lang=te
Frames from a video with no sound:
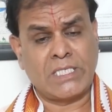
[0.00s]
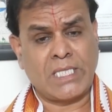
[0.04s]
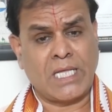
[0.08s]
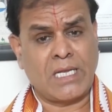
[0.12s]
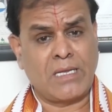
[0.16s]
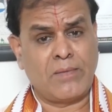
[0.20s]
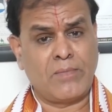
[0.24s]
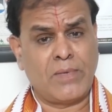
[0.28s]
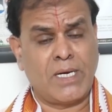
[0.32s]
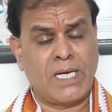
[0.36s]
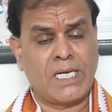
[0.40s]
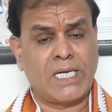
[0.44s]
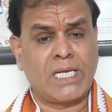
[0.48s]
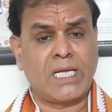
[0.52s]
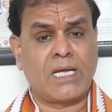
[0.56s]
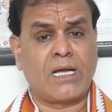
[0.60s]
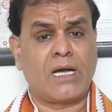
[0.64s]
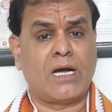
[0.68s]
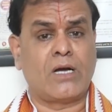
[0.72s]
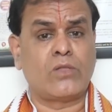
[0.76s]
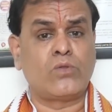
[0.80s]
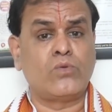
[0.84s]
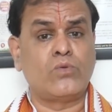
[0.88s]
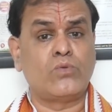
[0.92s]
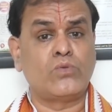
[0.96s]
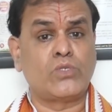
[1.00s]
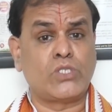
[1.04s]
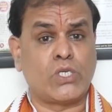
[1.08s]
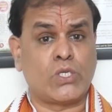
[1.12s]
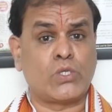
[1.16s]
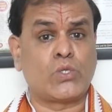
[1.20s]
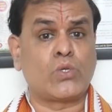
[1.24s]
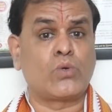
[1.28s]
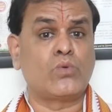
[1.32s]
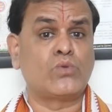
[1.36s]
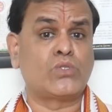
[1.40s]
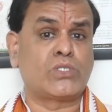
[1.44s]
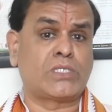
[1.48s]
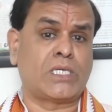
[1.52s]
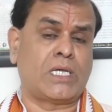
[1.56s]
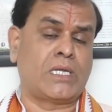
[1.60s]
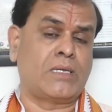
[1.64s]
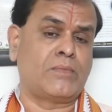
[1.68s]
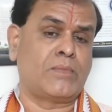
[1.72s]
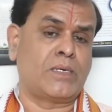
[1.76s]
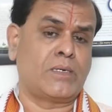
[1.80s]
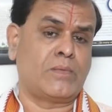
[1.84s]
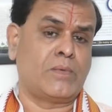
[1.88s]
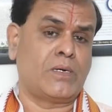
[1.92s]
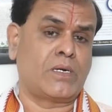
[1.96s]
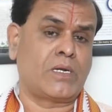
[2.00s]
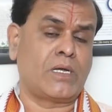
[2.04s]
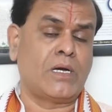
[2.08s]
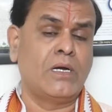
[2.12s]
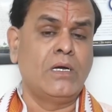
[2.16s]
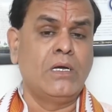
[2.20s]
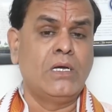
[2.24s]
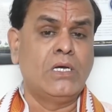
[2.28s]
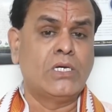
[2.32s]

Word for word: స్థలమా అంటే కాదు శత్రువు స్థలం అనమాట